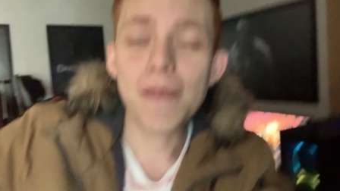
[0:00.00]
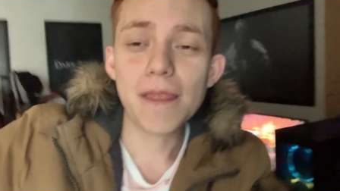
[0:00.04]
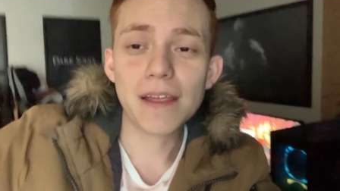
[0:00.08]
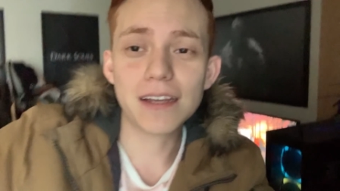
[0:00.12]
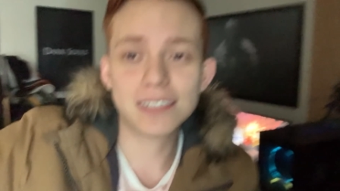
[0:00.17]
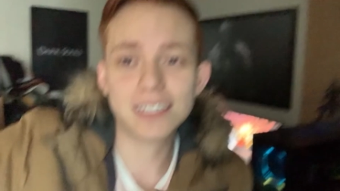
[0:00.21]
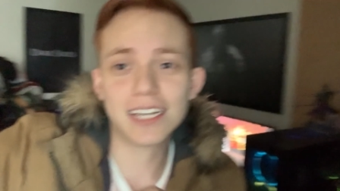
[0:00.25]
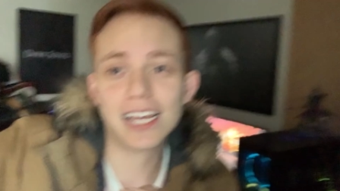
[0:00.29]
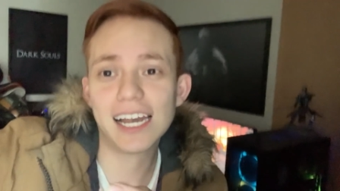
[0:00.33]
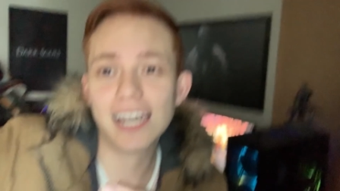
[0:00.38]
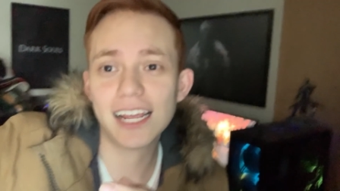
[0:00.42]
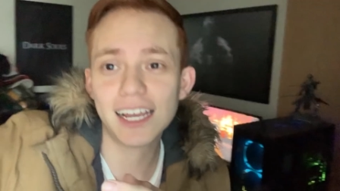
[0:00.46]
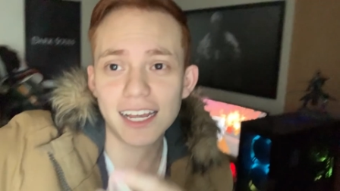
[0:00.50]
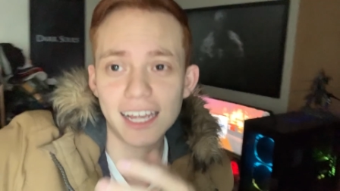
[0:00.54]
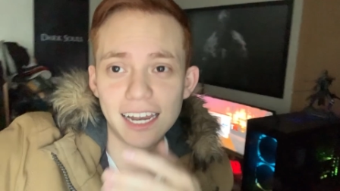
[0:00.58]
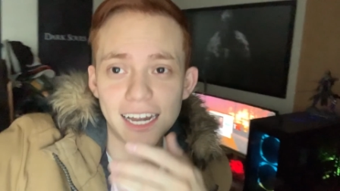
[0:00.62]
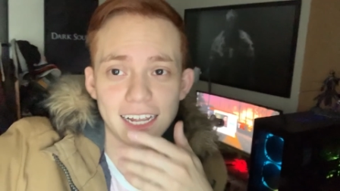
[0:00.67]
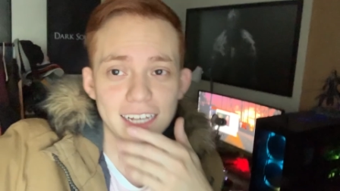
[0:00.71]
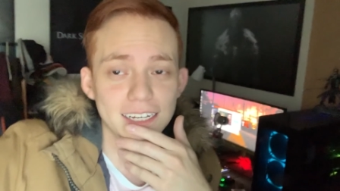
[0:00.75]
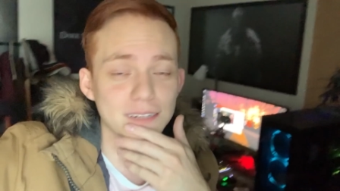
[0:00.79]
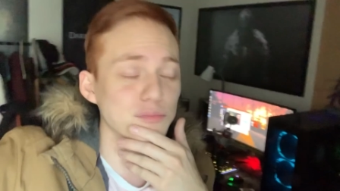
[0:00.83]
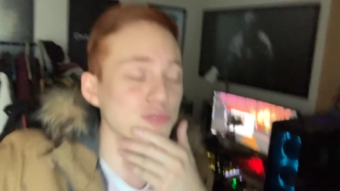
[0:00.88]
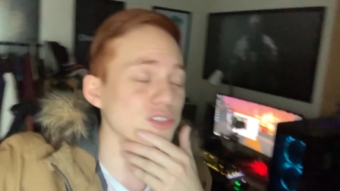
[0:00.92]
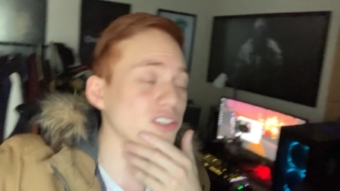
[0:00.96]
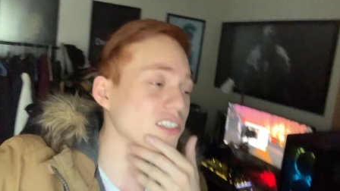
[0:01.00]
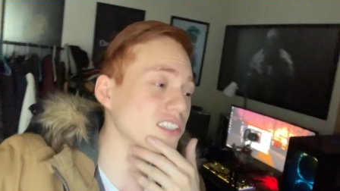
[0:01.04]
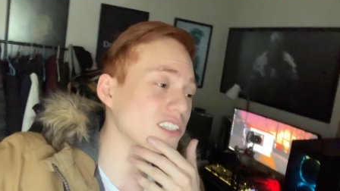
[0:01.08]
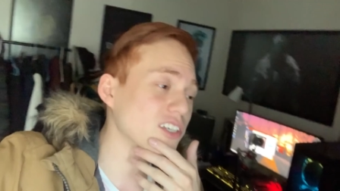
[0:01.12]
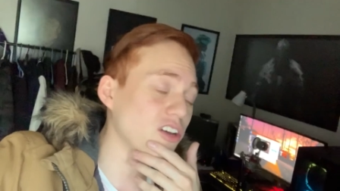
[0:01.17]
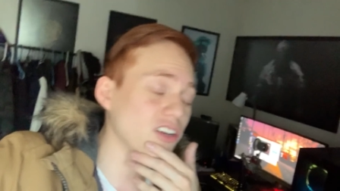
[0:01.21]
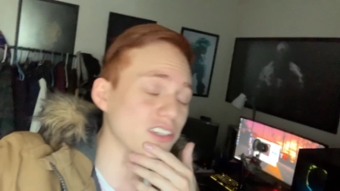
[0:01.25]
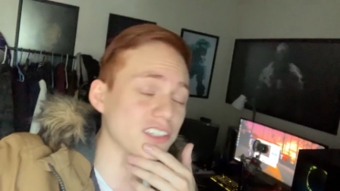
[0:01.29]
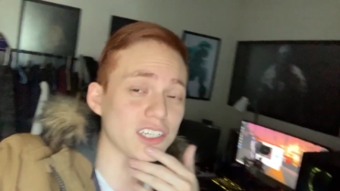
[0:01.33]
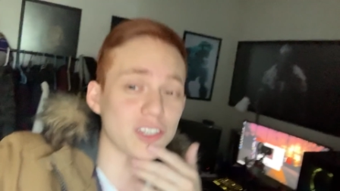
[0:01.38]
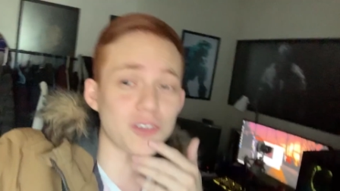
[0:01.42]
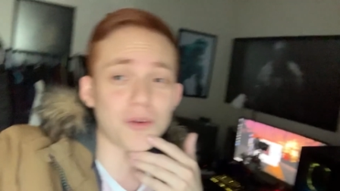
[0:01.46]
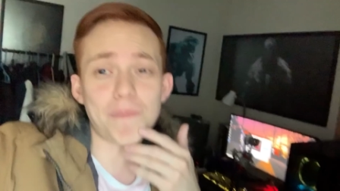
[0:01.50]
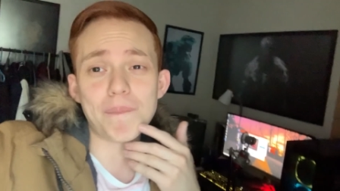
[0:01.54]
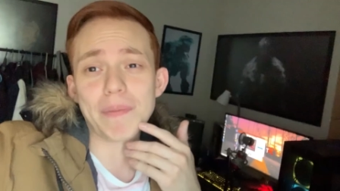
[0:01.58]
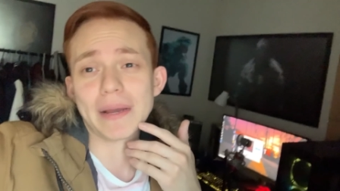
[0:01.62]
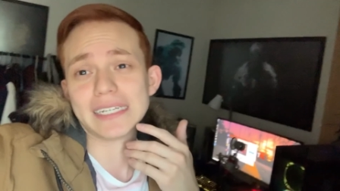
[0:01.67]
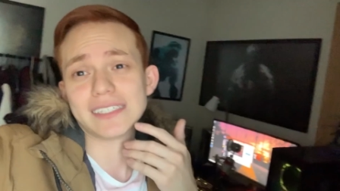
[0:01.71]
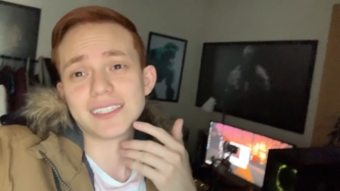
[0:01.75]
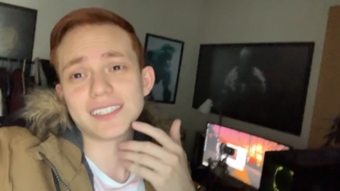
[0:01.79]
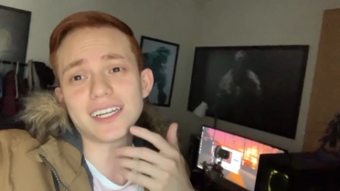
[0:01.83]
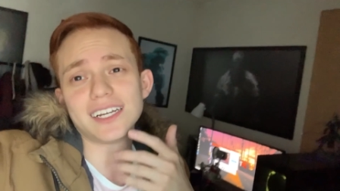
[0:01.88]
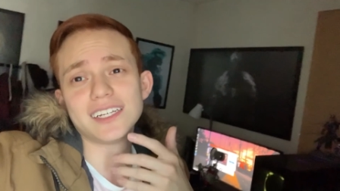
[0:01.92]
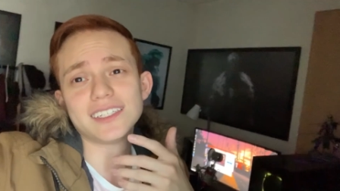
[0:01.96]
Se le, hemos estado haciendo
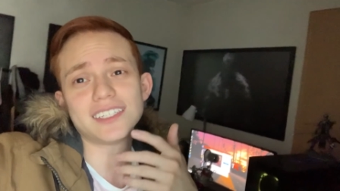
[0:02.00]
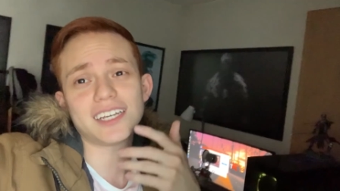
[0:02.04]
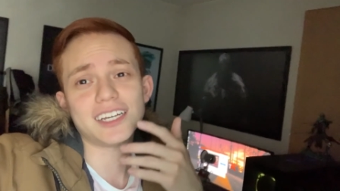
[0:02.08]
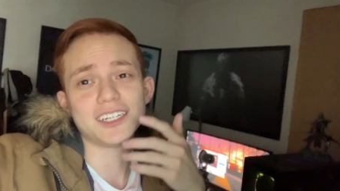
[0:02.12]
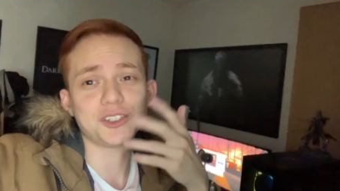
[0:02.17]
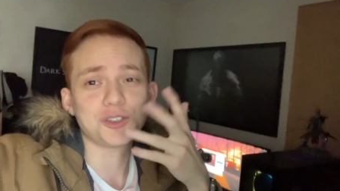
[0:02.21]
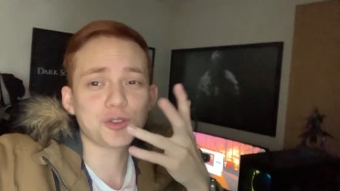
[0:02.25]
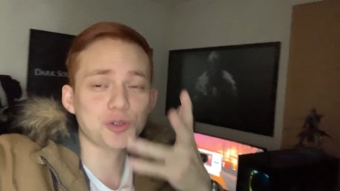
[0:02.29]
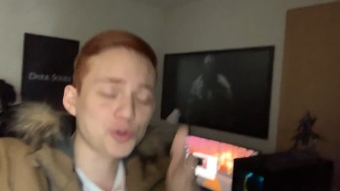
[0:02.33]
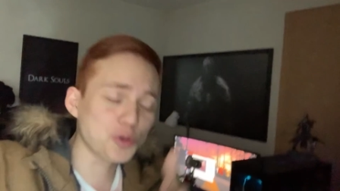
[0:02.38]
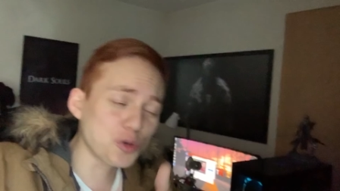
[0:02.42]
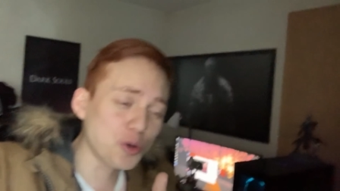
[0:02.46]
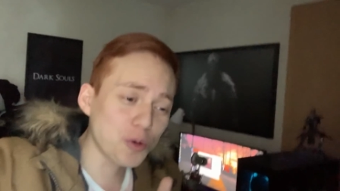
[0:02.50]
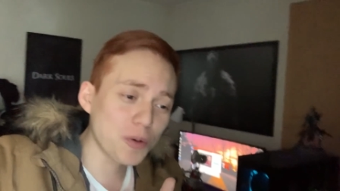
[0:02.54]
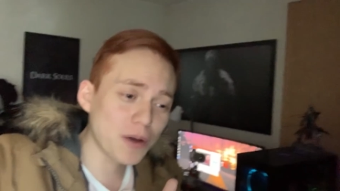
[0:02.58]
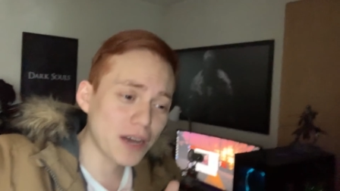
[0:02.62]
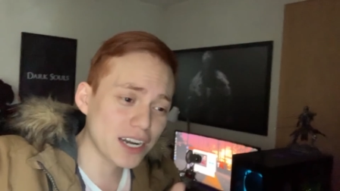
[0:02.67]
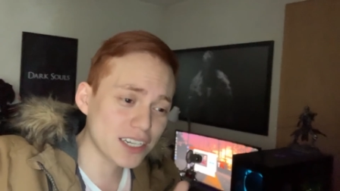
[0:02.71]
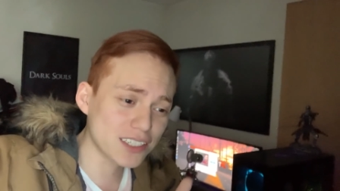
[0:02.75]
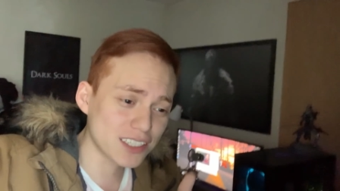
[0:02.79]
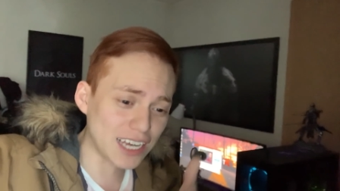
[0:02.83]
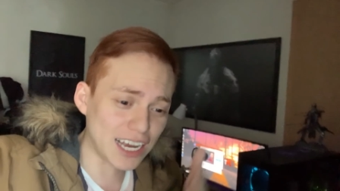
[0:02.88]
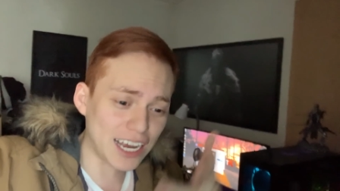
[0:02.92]
PCs a youtubers,